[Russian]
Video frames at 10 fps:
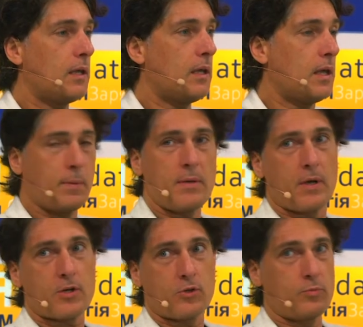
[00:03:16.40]
и я
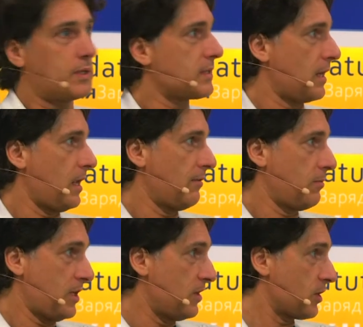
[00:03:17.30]
понимаю, что у меня настроение
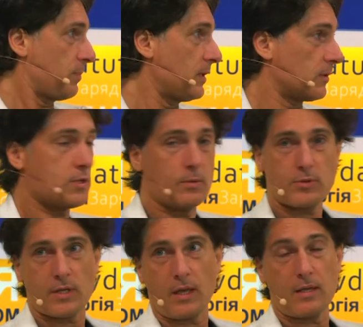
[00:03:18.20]
вообще ниже плинтуса
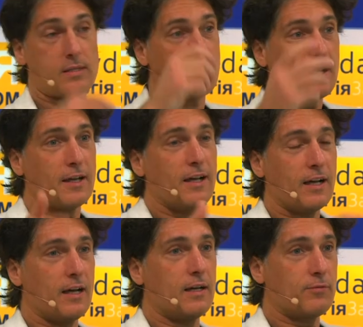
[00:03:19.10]
опускается.
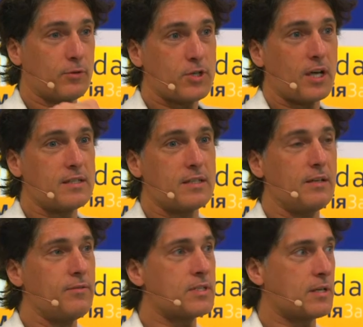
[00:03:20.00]
Так. А, включаю
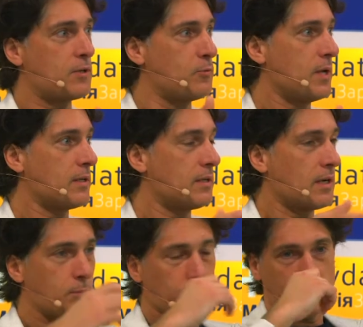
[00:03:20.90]
телевизор, и у меня не
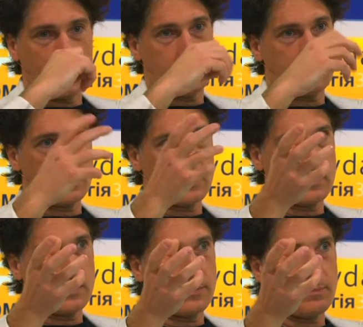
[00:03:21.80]
работали
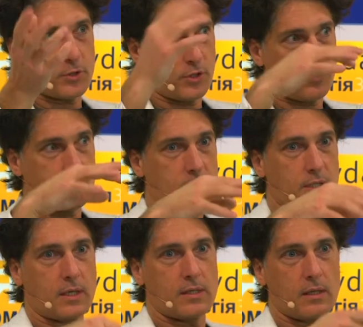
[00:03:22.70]
э, международные
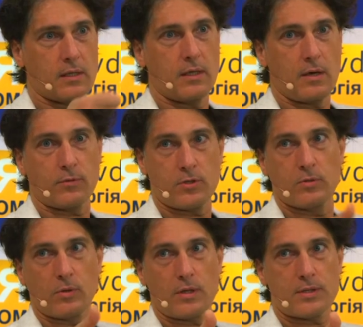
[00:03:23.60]
телеканалы, и я
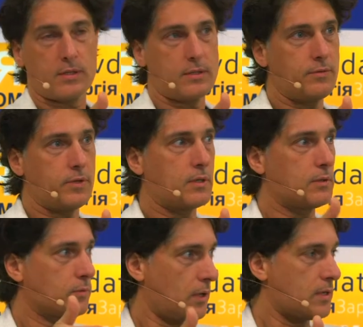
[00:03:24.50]
включил украинское телевидение,
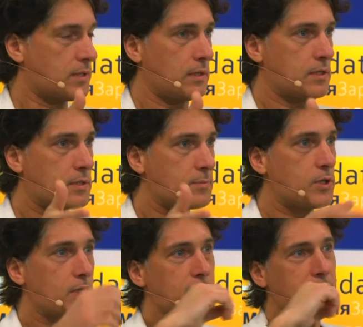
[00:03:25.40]
украинское наше
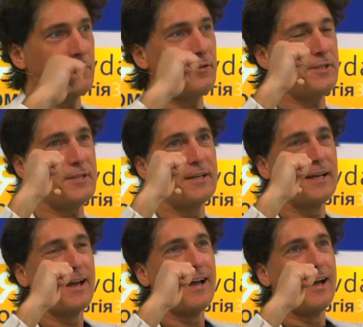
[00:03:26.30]
замечательное телевидение.
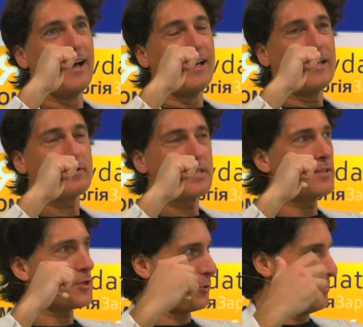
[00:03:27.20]
И вы знаете, что